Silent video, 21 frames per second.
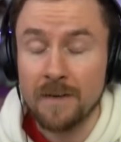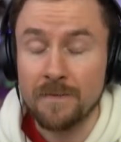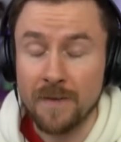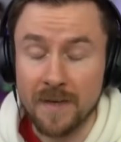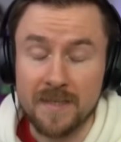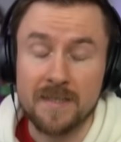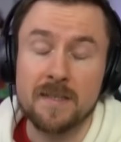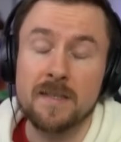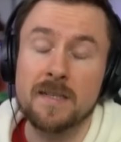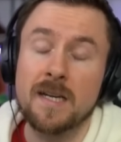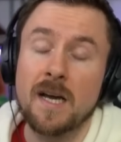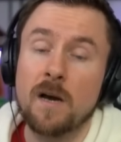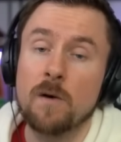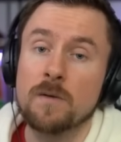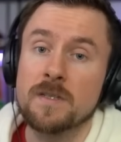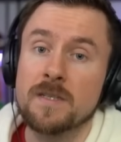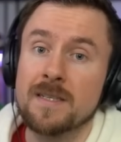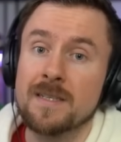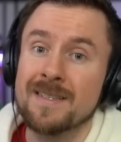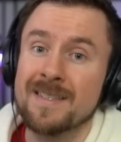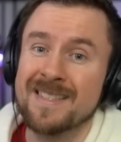was genau
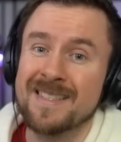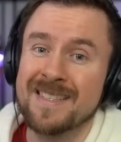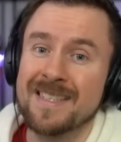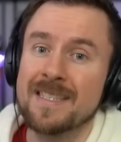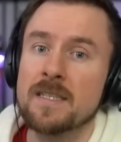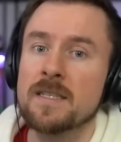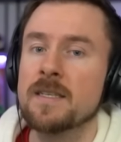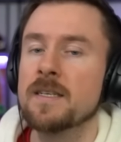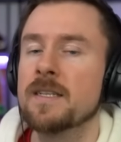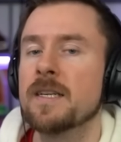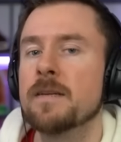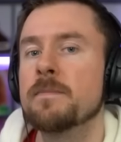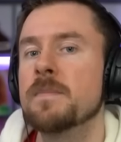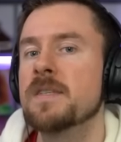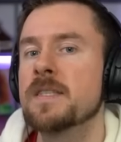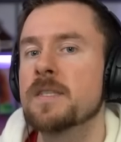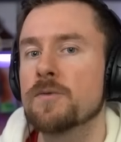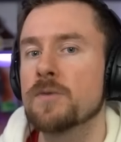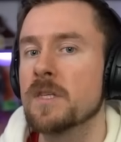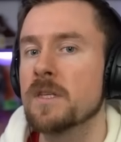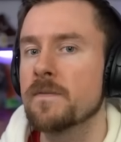sich hier der
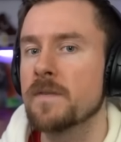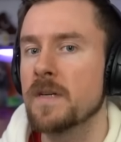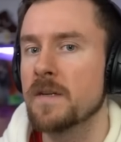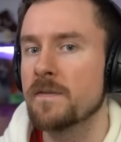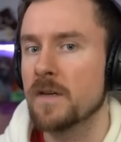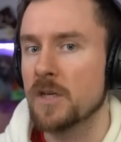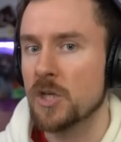Mystery Event